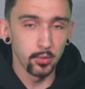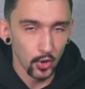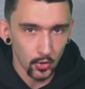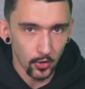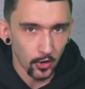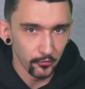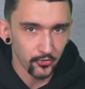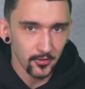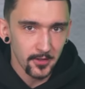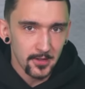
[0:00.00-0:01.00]

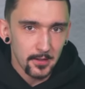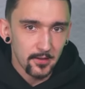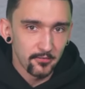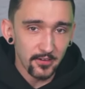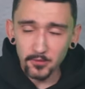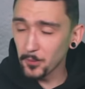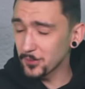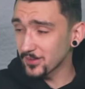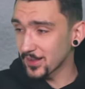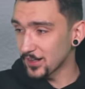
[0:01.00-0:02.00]
Blow-Offs. Fangen wir mal
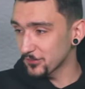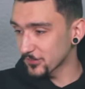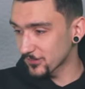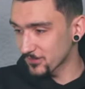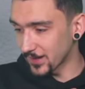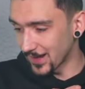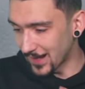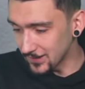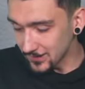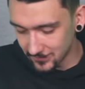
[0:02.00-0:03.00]
mit der KFS 2 an.